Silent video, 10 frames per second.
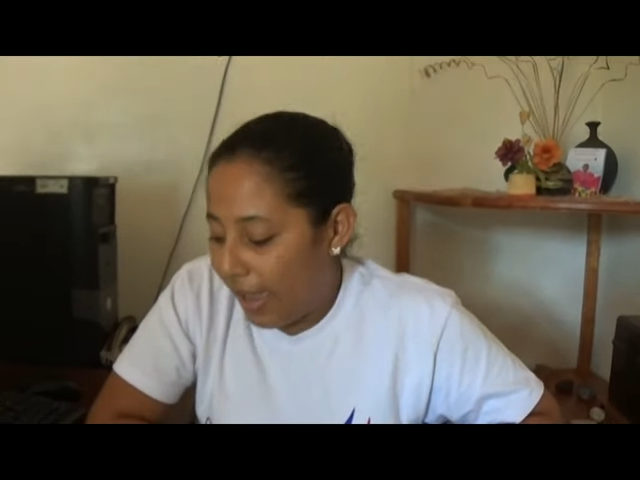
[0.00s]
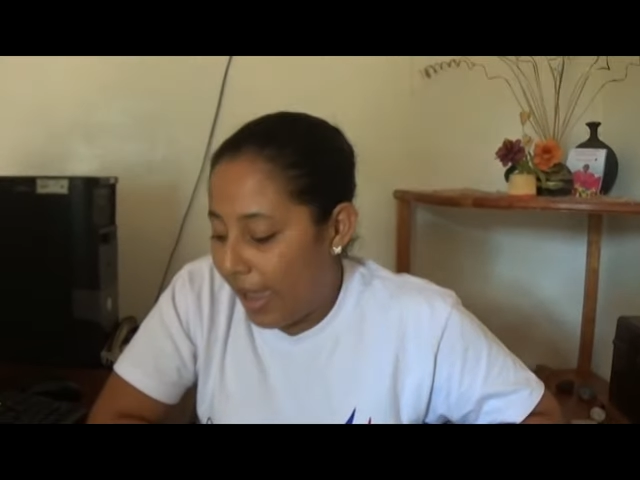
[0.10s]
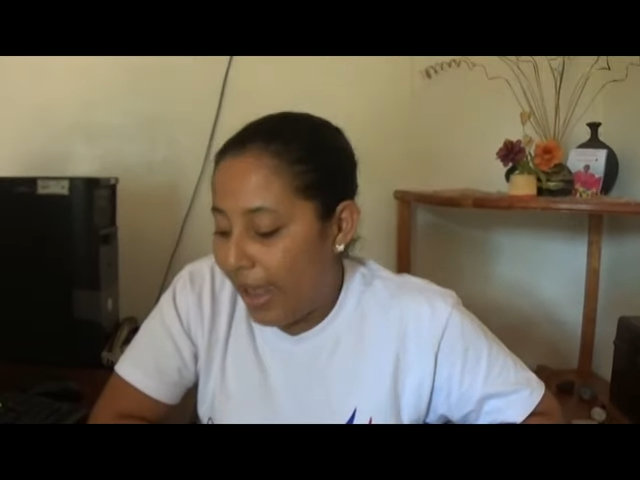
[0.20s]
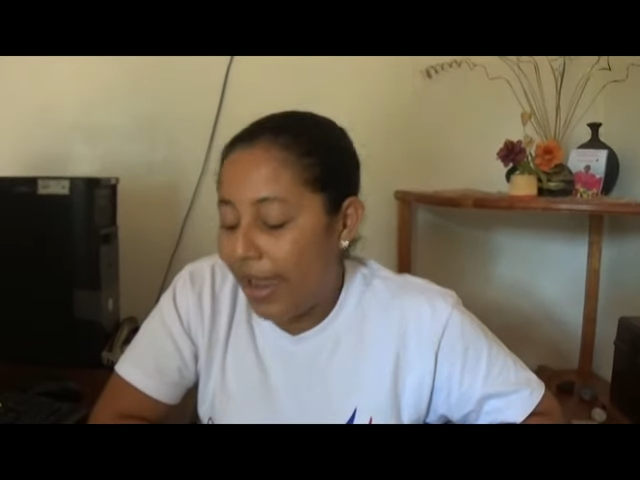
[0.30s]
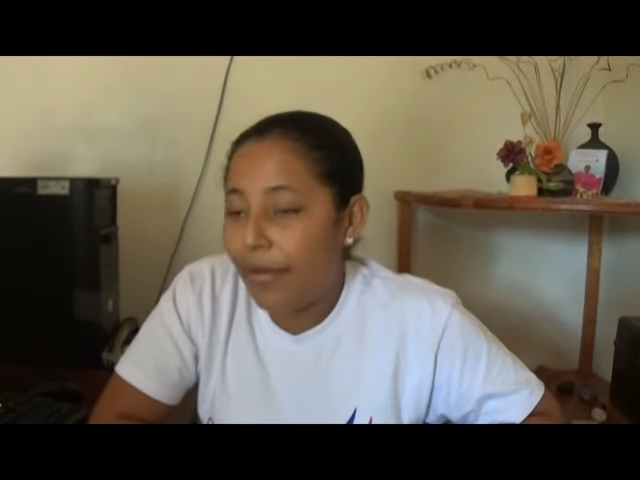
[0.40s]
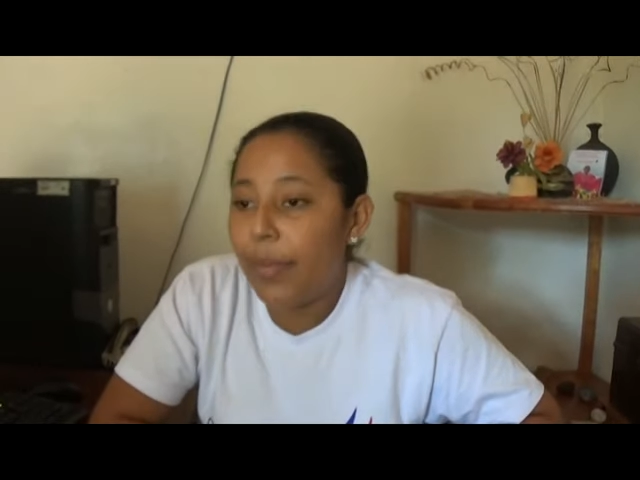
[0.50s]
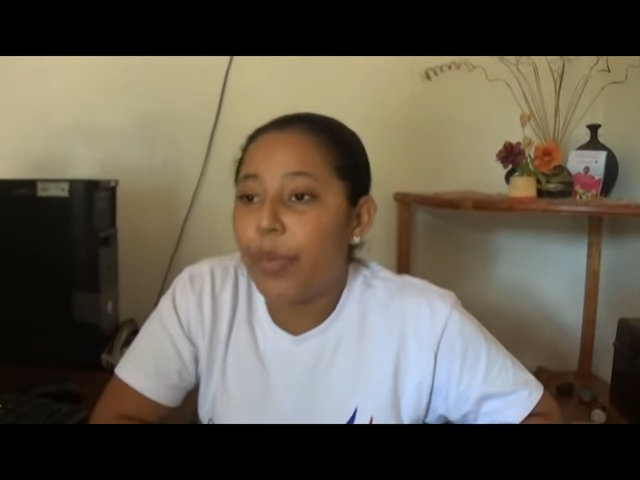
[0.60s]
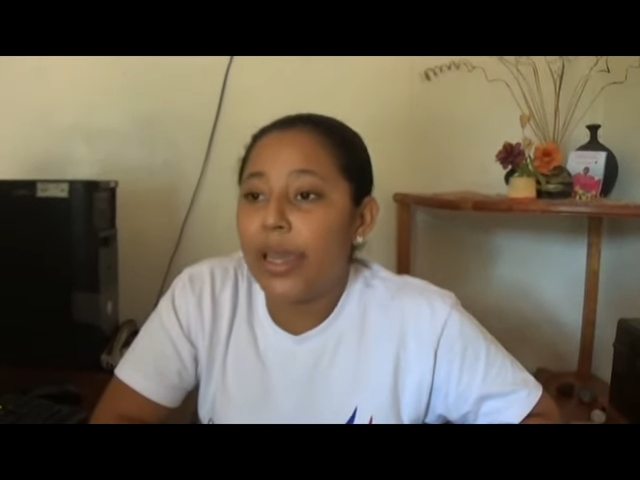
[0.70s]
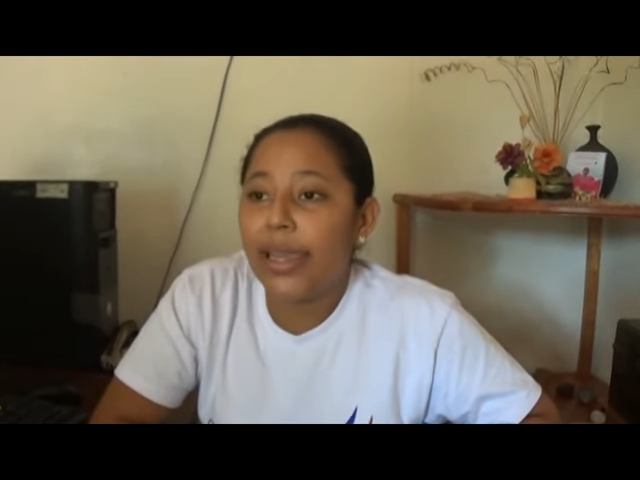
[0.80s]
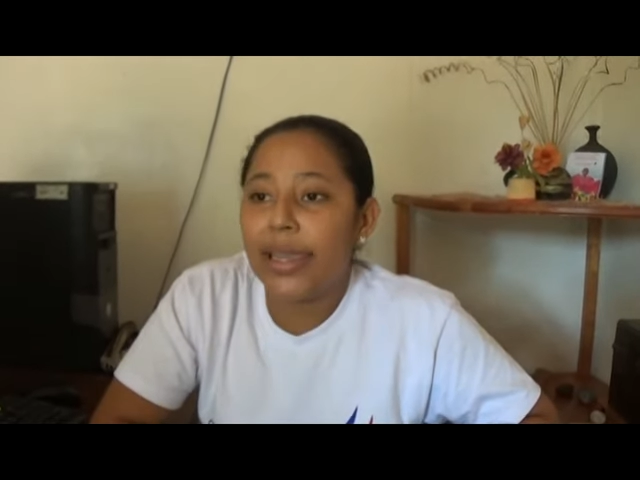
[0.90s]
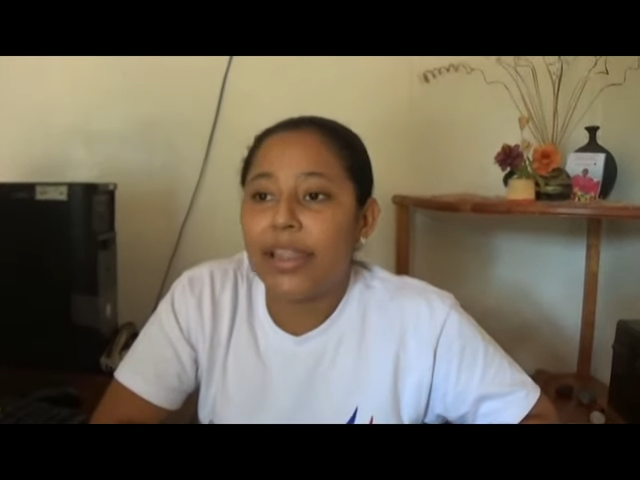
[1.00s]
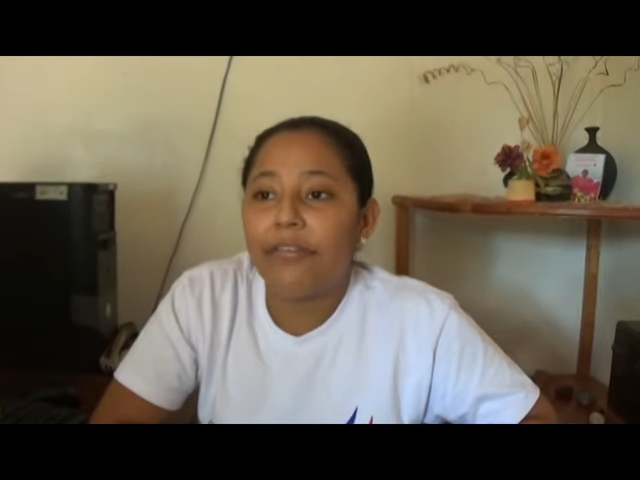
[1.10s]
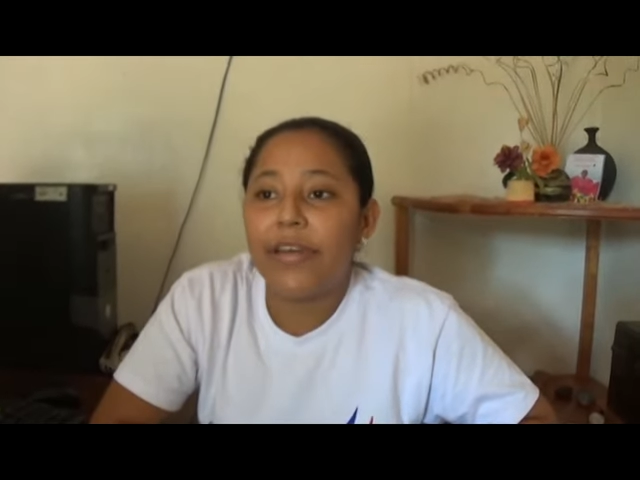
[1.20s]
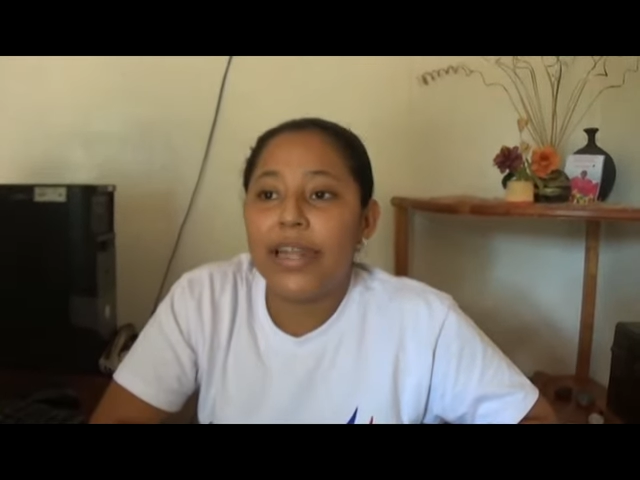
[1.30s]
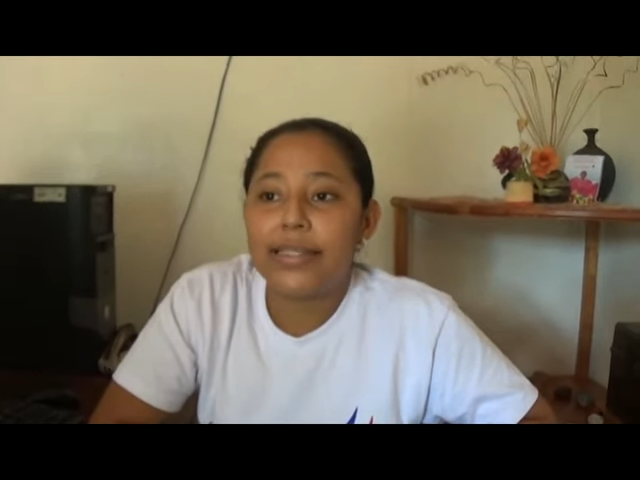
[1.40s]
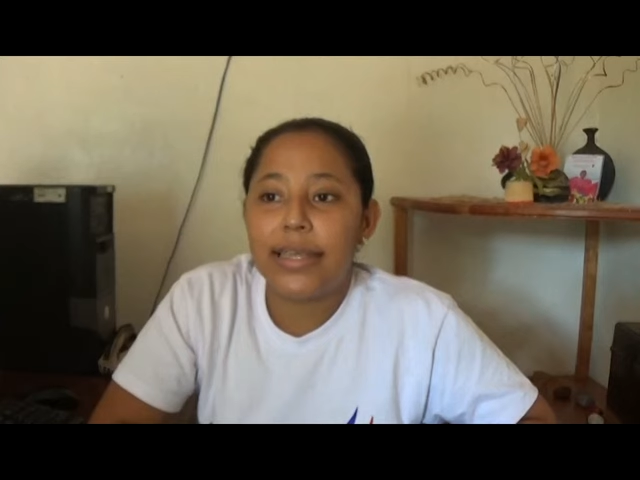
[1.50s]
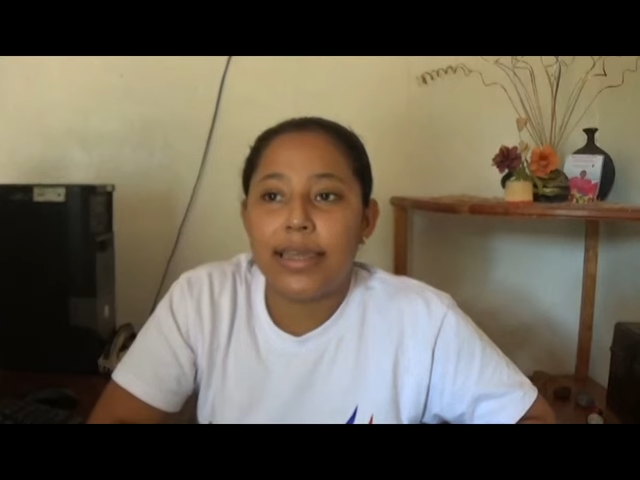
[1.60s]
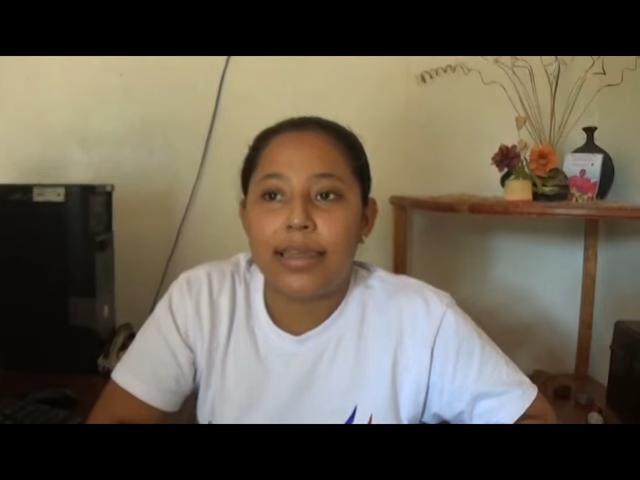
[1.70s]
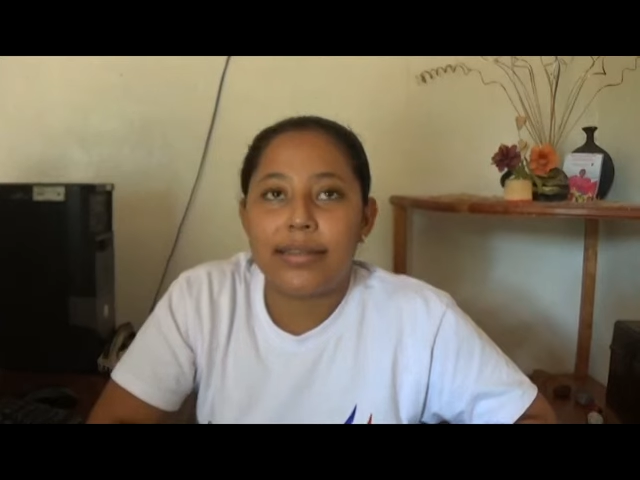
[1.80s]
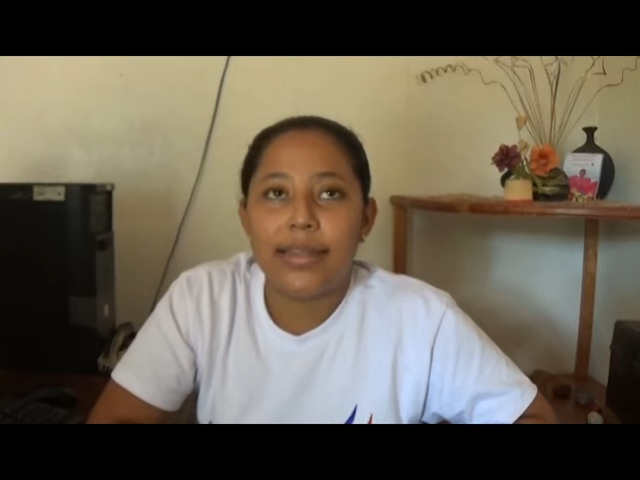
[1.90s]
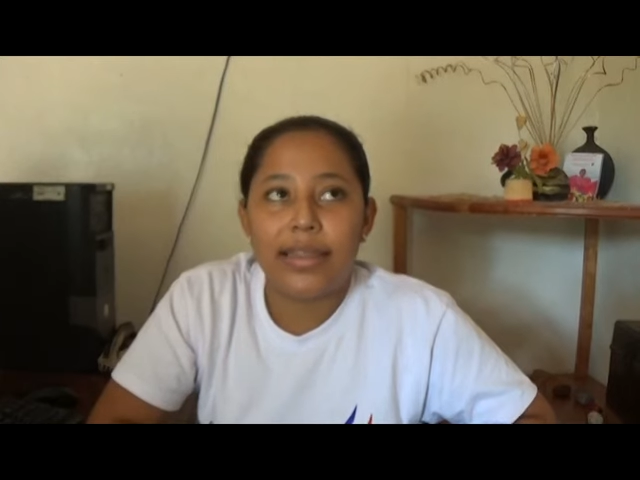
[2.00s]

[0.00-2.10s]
Eh, a la vez, pues en esta feria se,